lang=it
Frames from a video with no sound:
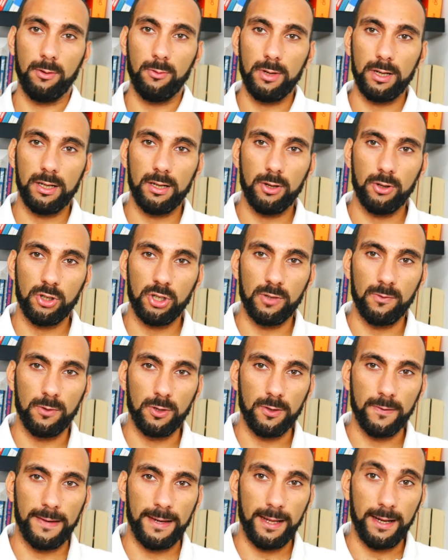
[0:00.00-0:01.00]
Quindi oggi
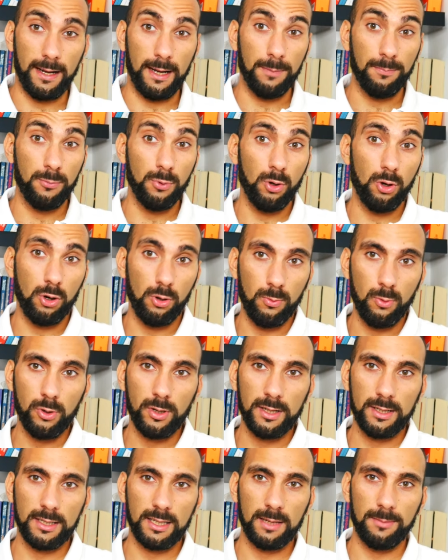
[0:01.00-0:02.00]
voglio vedere le più
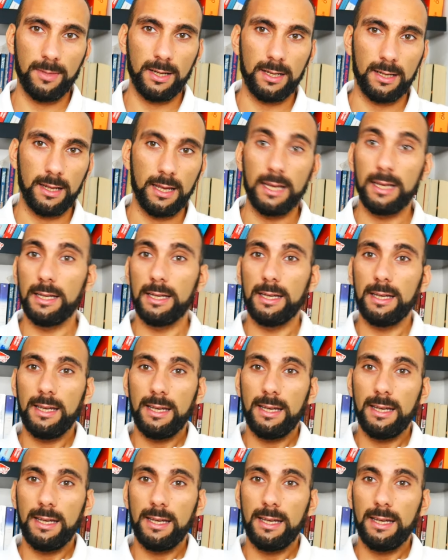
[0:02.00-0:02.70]
comuni insieme a te